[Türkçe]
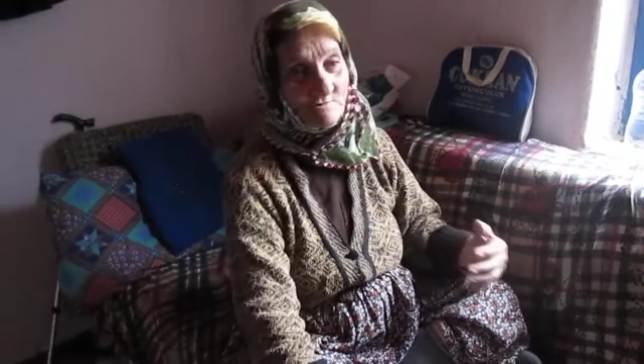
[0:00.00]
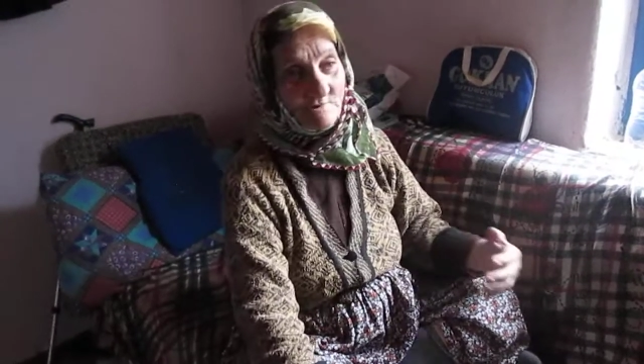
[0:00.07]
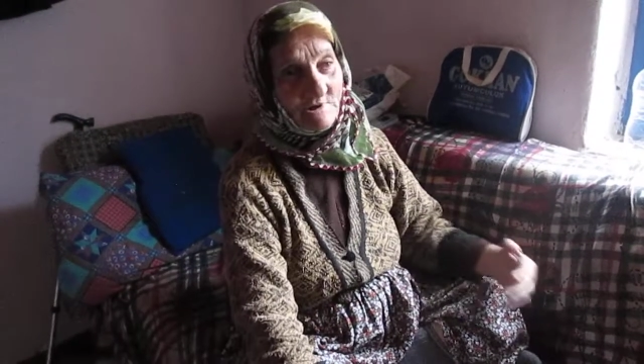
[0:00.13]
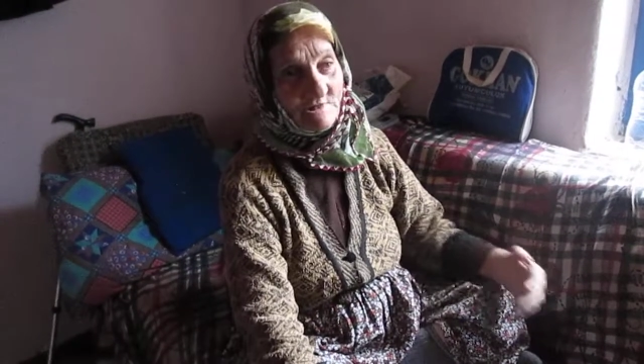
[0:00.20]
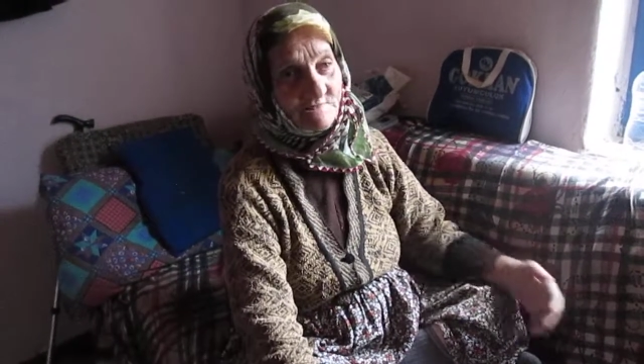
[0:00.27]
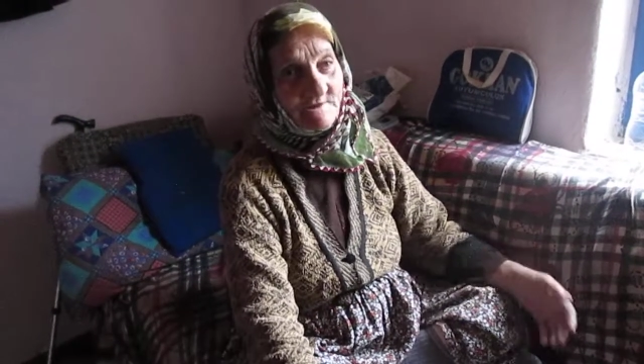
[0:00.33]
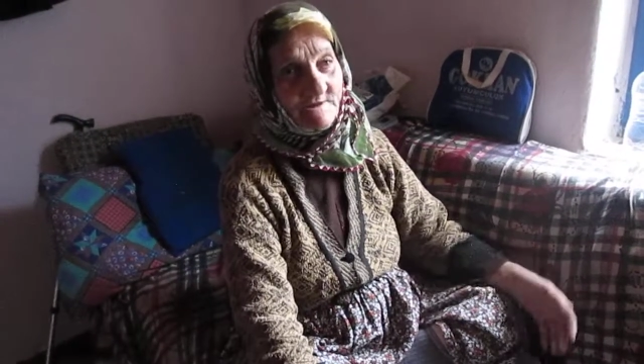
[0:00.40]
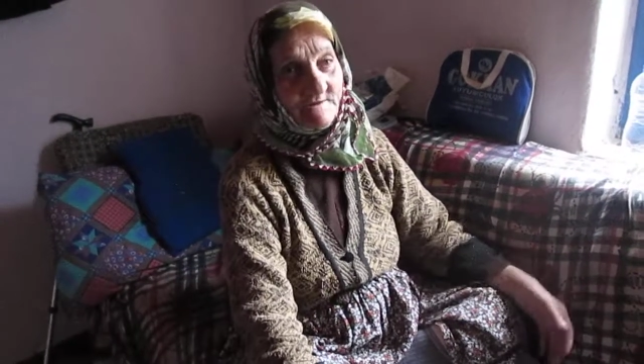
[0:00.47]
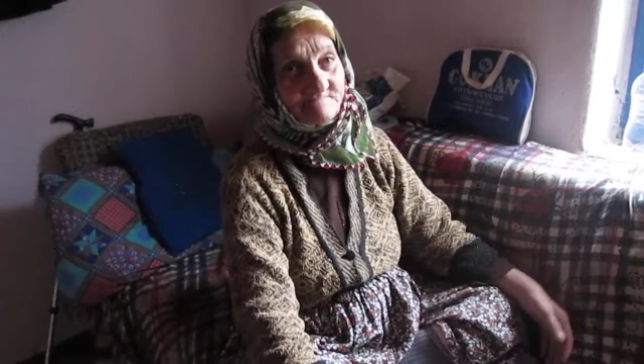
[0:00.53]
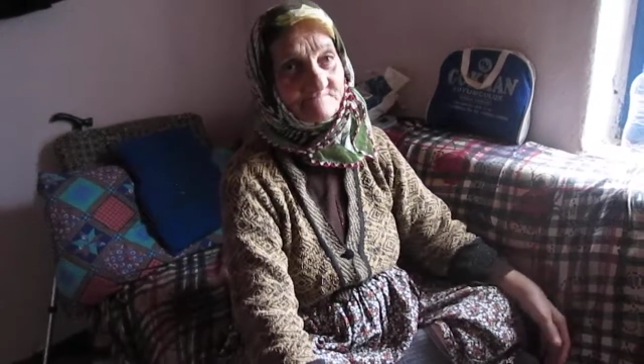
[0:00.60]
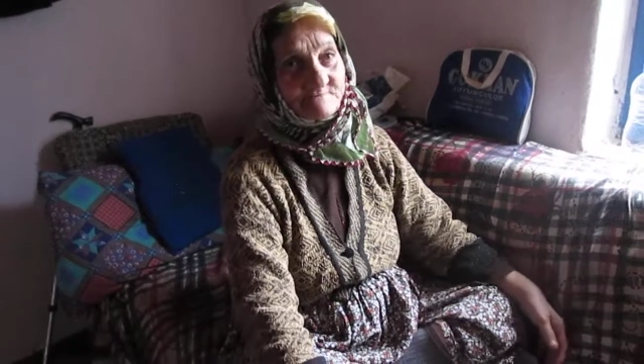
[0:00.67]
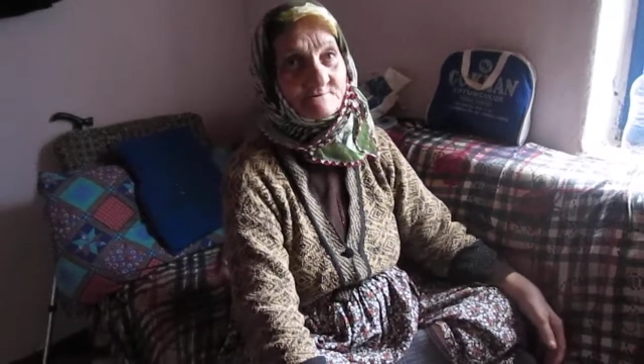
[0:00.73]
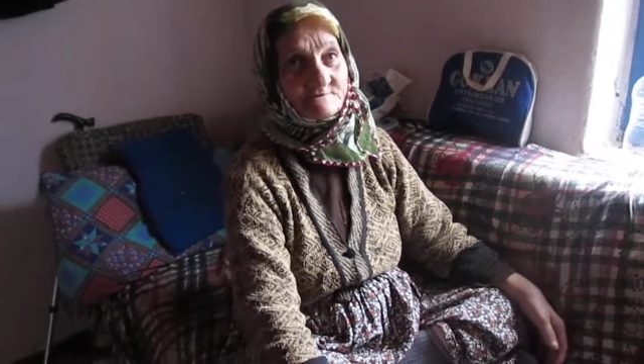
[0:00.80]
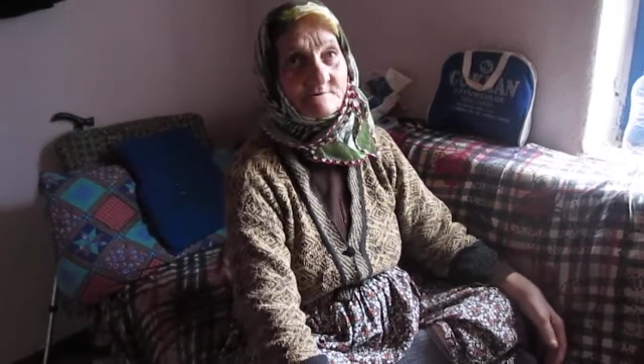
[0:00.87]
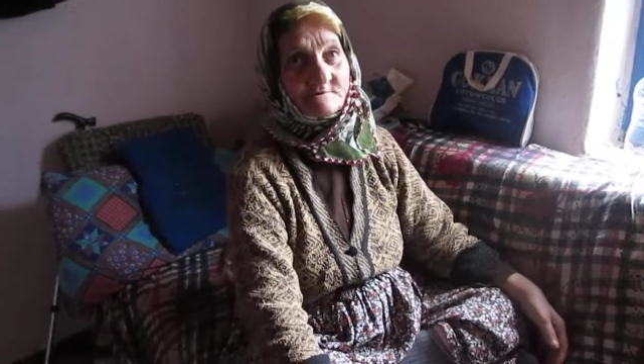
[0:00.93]
Allah
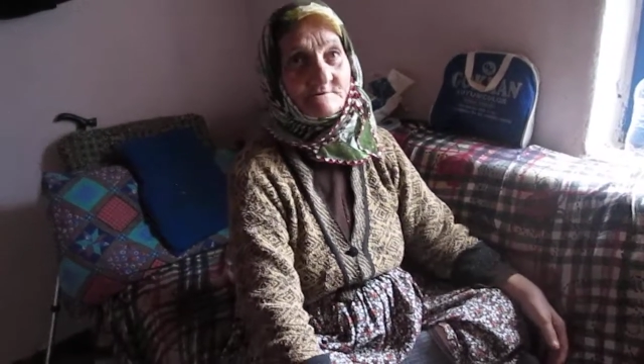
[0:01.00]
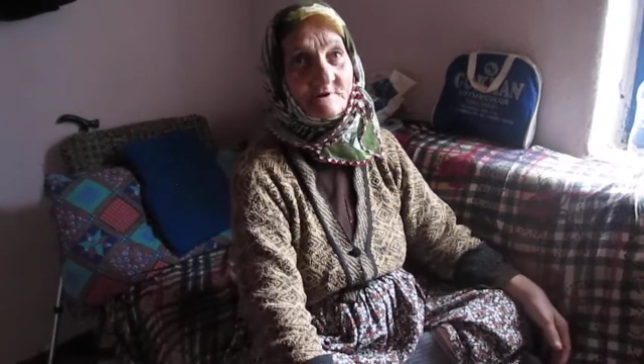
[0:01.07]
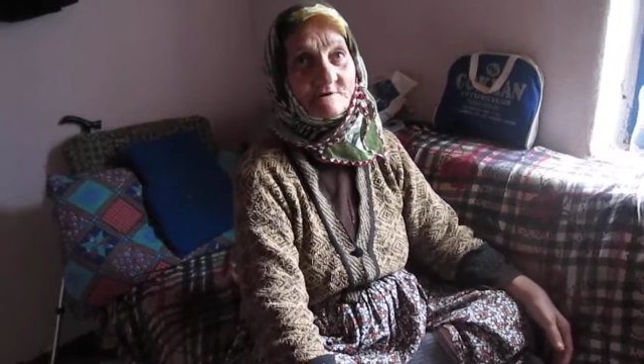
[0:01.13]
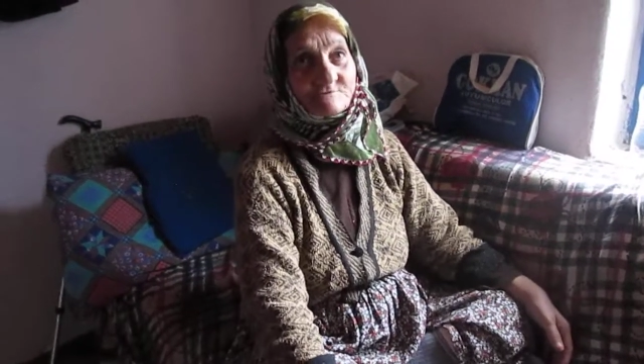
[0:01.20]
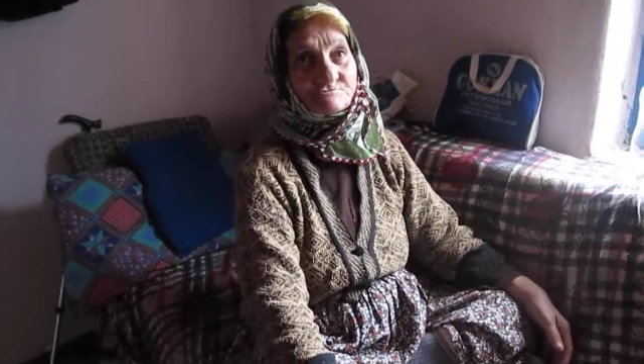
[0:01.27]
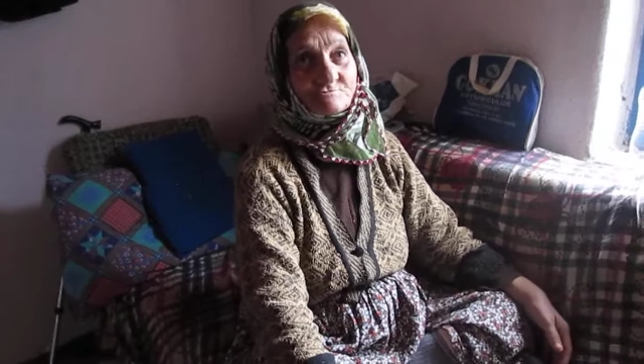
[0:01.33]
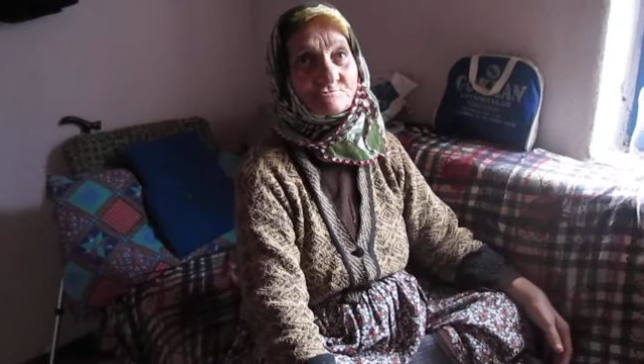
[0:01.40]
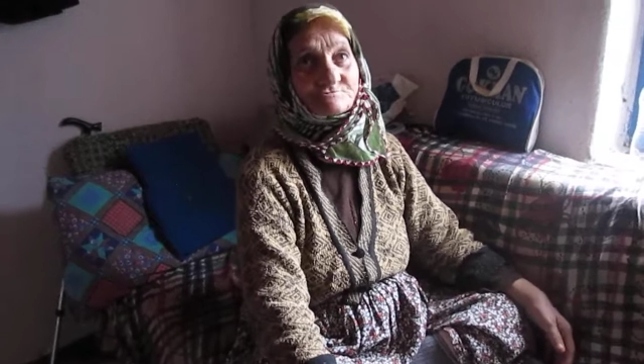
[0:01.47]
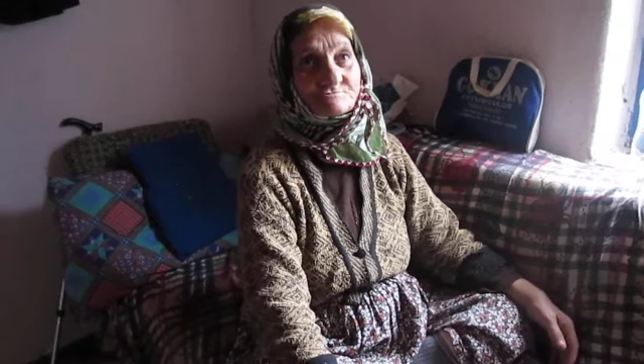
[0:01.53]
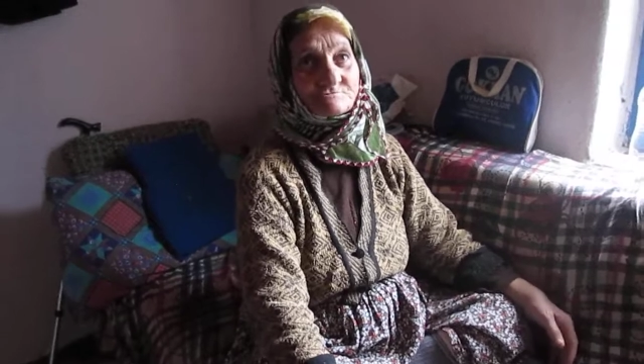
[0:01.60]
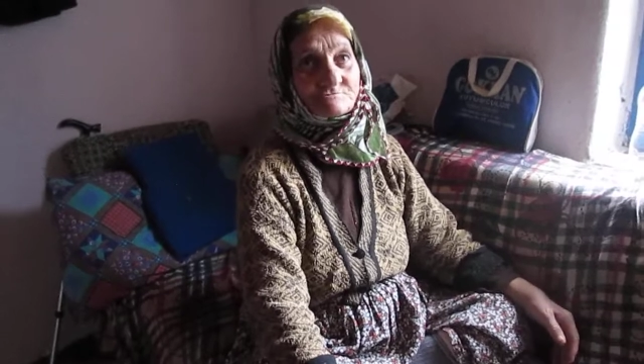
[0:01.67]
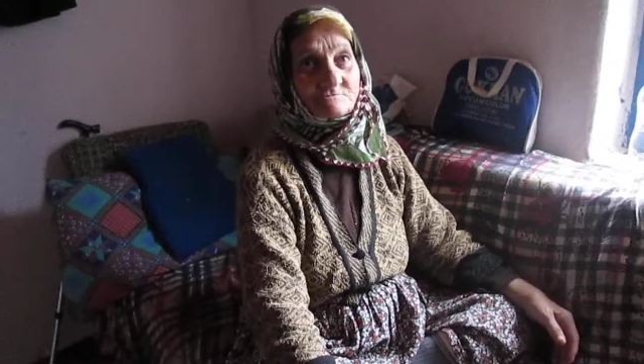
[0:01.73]
hepsinden razı olsun.